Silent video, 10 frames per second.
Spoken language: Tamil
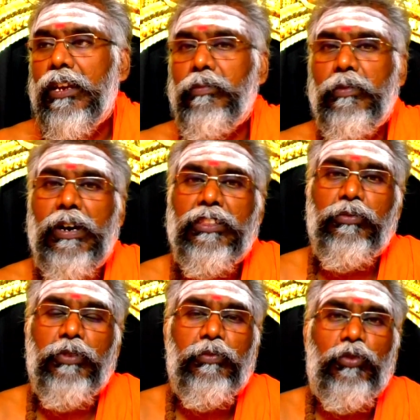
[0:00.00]
நம்ம
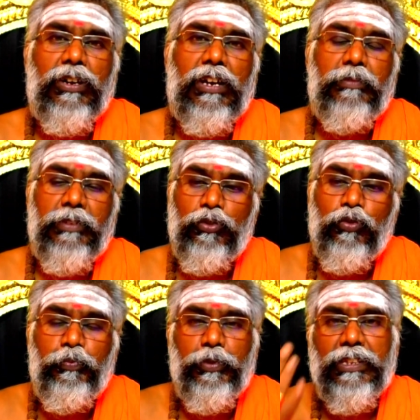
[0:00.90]
பாத்ரூம் போய் முகம் அலம்பிட்டு
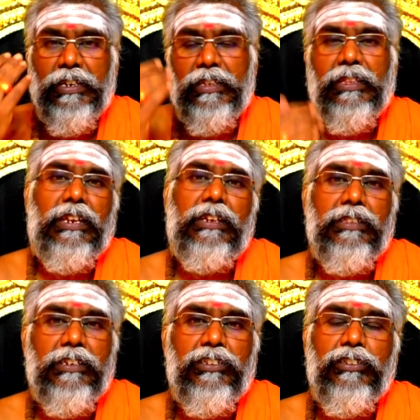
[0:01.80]
உப்பு தண்ணியை தலையில்
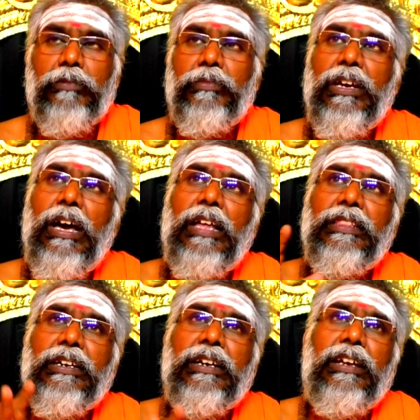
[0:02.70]
தெளிச்சுக்கிட்டோம்னா
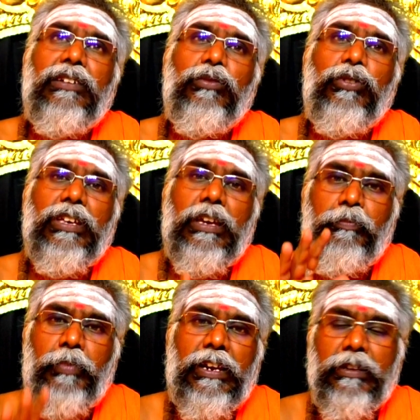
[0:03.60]
அந்த கனவுடைய
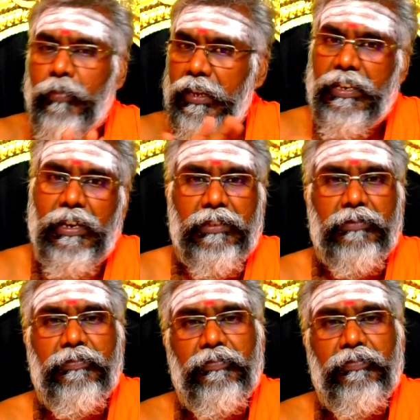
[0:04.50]
பலன் பலிக்காது